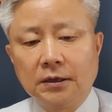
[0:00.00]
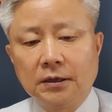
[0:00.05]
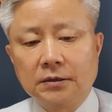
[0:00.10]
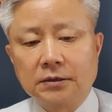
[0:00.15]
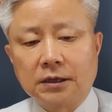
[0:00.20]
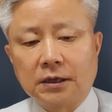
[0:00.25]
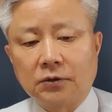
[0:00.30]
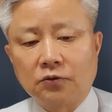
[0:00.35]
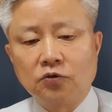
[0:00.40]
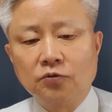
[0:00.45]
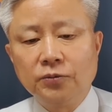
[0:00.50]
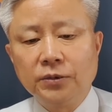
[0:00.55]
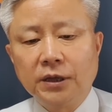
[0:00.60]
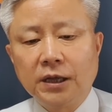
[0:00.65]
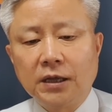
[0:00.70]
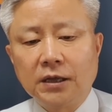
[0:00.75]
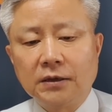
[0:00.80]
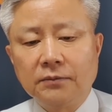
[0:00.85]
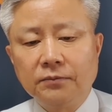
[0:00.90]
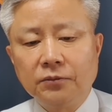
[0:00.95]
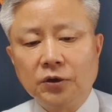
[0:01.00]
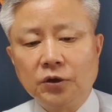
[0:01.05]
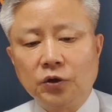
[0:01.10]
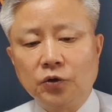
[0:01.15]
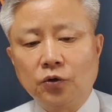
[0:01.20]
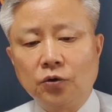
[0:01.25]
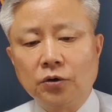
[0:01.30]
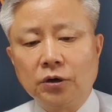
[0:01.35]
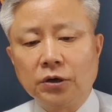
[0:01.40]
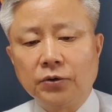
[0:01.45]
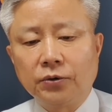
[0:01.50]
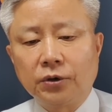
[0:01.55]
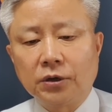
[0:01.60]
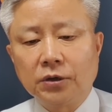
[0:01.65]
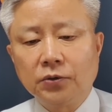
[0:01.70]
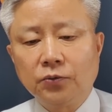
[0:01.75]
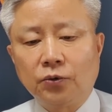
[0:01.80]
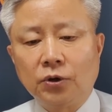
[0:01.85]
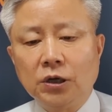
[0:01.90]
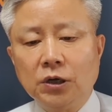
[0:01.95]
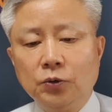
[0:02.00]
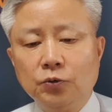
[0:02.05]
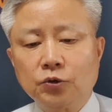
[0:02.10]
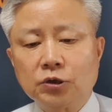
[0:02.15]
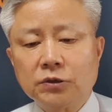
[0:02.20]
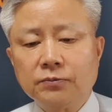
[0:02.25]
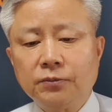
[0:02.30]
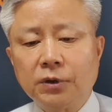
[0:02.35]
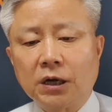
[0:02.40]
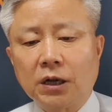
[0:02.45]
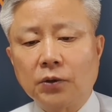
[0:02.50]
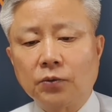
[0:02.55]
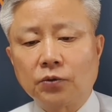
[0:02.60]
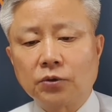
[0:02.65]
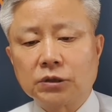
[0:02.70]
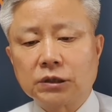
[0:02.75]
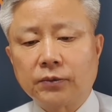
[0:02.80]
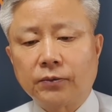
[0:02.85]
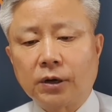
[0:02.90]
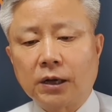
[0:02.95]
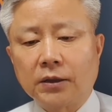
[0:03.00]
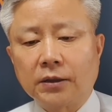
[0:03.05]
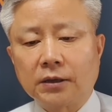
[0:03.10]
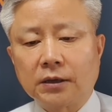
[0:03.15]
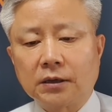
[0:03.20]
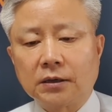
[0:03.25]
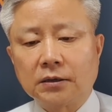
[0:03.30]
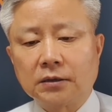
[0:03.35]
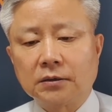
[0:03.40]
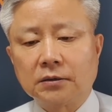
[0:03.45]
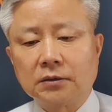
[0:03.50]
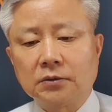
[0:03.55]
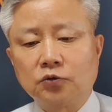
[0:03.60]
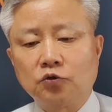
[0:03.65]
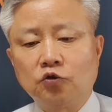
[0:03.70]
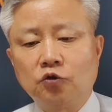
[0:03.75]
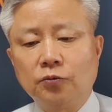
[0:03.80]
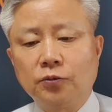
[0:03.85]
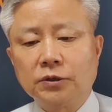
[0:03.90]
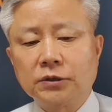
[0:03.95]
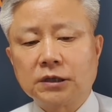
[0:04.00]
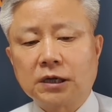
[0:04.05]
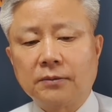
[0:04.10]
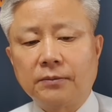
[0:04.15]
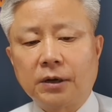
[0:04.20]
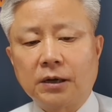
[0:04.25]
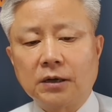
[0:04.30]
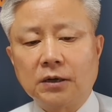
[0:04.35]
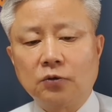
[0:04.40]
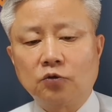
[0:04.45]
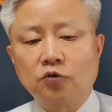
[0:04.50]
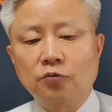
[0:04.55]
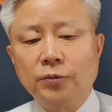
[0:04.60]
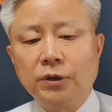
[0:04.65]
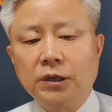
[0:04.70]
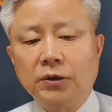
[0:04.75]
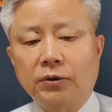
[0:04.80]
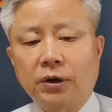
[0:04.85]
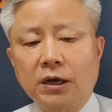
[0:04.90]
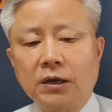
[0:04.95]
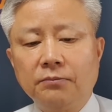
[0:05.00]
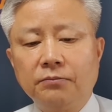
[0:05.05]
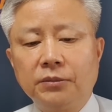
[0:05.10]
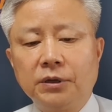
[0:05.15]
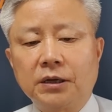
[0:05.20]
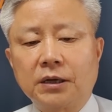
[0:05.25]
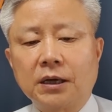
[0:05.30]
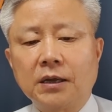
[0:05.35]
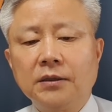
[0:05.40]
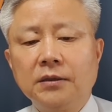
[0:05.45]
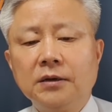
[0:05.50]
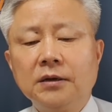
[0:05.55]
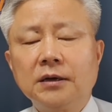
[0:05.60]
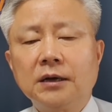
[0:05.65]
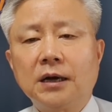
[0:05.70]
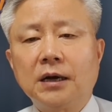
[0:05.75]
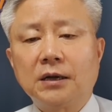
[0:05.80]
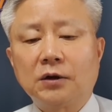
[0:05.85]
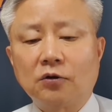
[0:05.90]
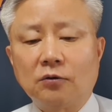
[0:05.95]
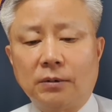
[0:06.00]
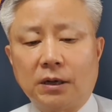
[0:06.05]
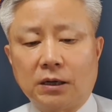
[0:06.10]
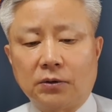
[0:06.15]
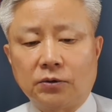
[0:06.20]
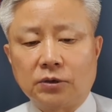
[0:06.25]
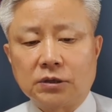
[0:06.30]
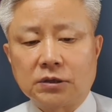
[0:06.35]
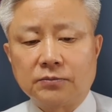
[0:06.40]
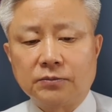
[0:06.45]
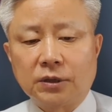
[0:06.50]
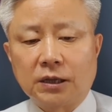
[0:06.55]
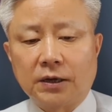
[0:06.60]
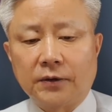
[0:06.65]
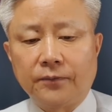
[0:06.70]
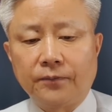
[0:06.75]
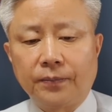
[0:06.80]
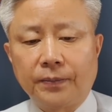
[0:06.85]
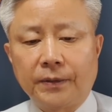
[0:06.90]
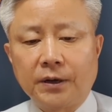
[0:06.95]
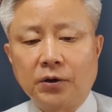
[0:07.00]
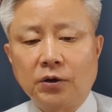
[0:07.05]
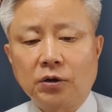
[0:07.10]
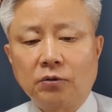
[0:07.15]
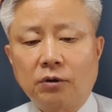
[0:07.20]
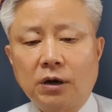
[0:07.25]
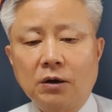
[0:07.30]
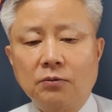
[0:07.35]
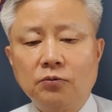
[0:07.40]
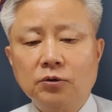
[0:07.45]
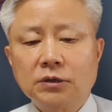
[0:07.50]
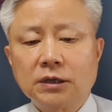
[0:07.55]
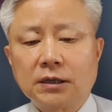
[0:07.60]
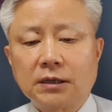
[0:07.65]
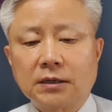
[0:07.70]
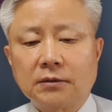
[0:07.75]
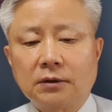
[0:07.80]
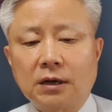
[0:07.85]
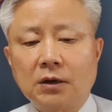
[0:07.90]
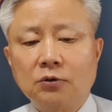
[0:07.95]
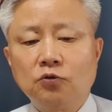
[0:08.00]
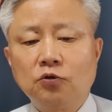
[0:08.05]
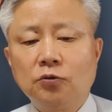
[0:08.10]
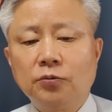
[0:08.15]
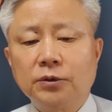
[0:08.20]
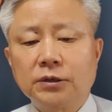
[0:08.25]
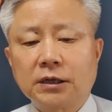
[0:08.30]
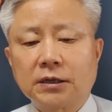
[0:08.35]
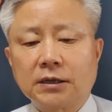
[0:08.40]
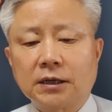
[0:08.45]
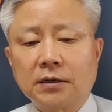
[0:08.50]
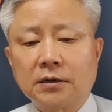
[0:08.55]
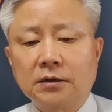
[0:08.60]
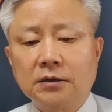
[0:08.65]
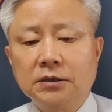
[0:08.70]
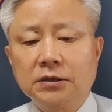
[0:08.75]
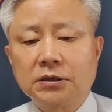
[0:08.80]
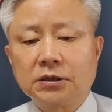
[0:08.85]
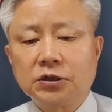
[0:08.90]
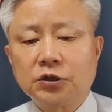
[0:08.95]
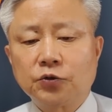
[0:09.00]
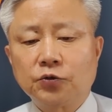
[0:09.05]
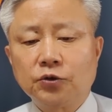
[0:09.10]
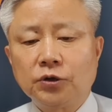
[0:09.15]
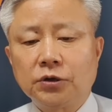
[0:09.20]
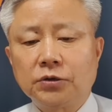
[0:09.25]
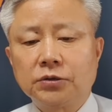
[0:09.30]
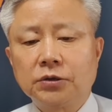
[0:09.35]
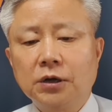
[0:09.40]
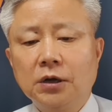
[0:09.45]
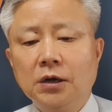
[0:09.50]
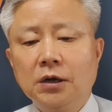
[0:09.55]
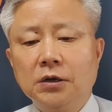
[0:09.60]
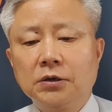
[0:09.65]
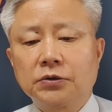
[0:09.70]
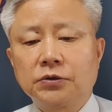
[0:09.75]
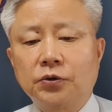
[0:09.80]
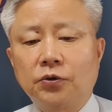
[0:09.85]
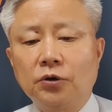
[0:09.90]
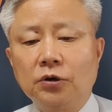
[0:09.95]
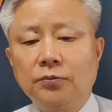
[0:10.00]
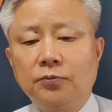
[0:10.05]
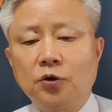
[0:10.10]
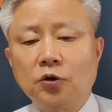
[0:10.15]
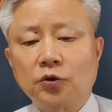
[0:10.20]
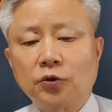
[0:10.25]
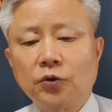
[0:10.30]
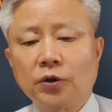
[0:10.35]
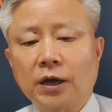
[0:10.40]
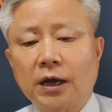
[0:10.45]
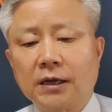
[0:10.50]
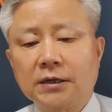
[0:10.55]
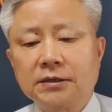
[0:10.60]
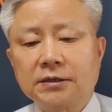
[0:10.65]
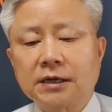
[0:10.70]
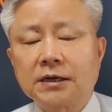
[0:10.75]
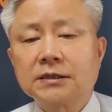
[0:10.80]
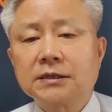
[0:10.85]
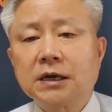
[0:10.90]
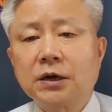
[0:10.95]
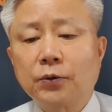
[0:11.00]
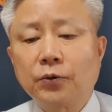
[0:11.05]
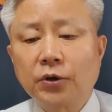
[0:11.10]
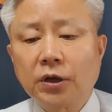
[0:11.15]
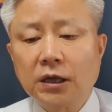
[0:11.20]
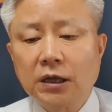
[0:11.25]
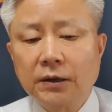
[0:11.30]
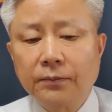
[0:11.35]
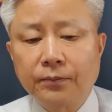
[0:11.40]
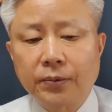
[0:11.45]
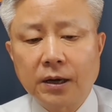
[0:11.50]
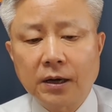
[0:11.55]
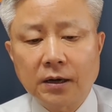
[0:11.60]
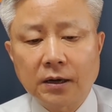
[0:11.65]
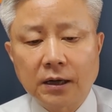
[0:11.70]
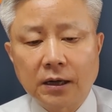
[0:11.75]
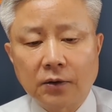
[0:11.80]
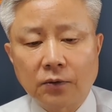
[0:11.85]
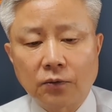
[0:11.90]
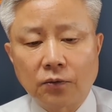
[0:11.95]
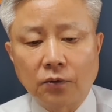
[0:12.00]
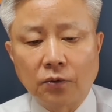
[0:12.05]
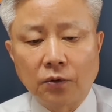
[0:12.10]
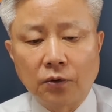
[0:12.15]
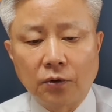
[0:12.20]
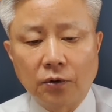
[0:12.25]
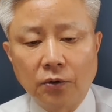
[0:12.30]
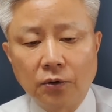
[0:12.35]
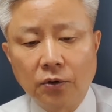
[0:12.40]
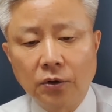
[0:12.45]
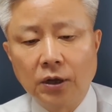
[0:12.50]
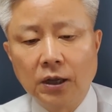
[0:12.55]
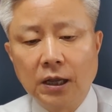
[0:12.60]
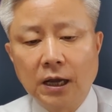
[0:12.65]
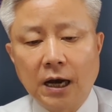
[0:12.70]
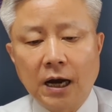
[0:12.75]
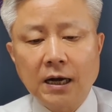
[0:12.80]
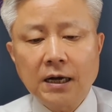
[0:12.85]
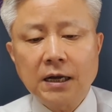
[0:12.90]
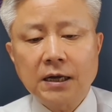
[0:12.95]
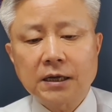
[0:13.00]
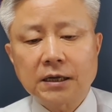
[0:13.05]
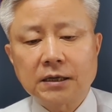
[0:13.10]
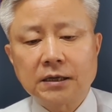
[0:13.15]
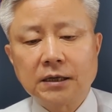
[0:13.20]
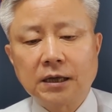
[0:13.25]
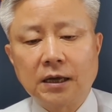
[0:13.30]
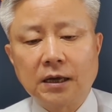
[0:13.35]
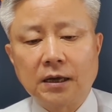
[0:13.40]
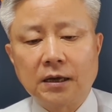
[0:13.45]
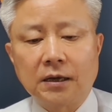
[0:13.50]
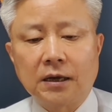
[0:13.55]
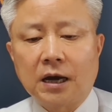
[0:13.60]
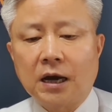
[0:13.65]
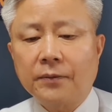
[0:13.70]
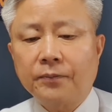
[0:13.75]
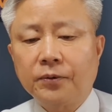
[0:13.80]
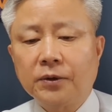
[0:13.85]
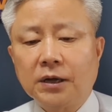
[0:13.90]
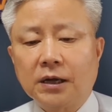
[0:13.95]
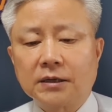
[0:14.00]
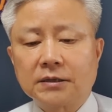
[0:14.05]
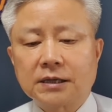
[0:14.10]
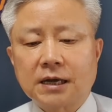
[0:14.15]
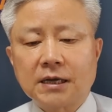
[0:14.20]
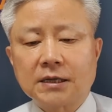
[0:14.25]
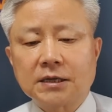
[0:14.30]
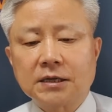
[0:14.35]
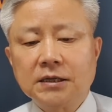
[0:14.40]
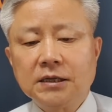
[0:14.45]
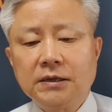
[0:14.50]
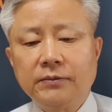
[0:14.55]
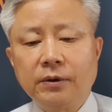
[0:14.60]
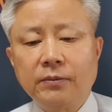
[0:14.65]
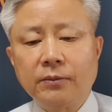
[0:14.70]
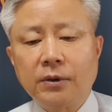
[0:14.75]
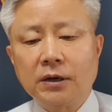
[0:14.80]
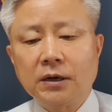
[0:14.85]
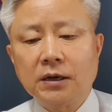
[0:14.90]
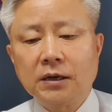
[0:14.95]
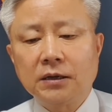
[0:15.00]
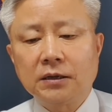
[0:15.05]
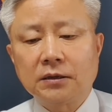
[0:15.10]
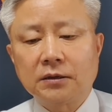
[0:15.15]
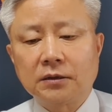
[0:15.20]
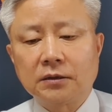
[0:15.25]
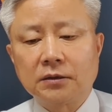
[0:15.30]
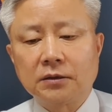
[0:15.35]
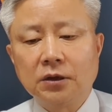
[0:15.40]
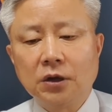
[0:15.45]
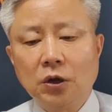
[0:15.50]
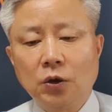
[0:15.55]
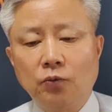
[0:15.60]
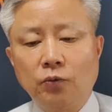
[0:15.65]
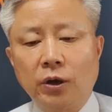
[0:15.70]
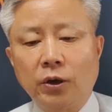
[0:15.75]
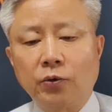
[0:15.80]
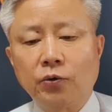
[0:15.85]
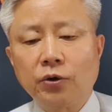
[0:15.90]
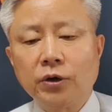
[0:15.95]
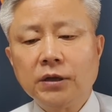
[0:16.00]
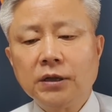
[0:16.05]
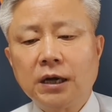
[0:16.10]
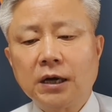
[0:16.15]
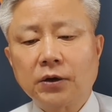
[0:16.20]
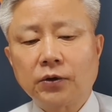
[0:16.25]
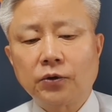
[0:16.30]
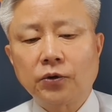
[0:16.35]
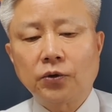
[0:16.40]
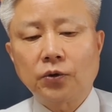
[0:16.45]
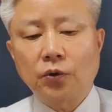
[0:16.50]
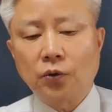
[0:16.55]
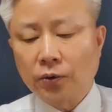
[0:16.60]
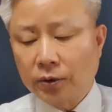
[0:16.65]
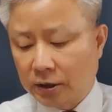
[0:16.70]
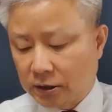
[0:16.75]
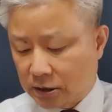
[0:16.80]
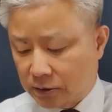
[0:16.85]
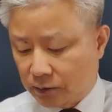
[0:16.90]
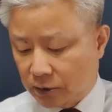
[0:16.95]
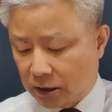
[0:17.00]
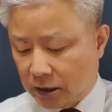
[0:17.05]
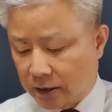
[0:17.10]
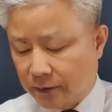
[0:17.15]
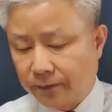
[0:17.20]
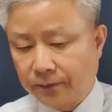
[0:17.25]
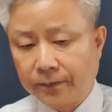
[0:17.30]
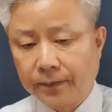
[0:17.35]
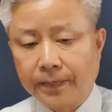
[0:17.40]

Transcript: 자, 국민의힘 이용 의원은 월 60만 원으로 시험을한다는 후보자 말을 국민이 과연 믿겠는가라고 말하고 있습니다. 더구나 황, 후자, 황 후보자 딸은 2019년 서울 목동의 한 자사고에 입학을 했고 한 학기에 학비가 4,200만 원이 드는 외국인 학교로 옮겼습니다.